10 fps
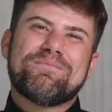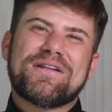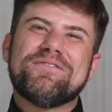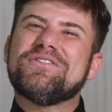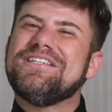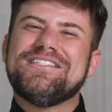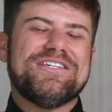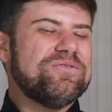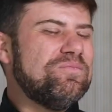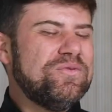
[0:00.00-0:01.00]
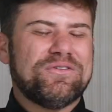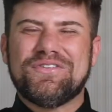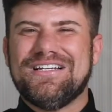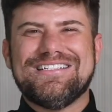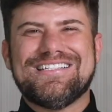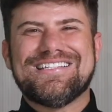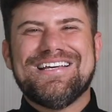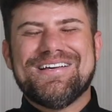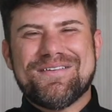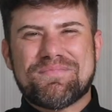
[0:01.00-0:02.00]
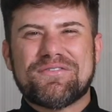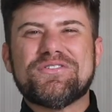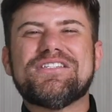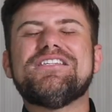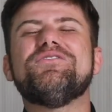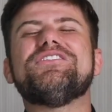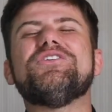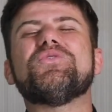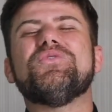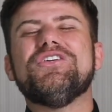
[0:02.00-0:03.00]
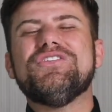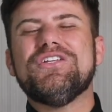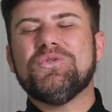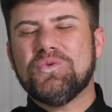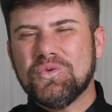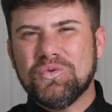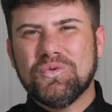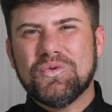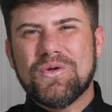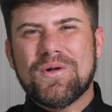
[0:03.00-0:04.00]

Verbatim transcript: para que vocês sejam muito felizes e para que vocês conquistem tudo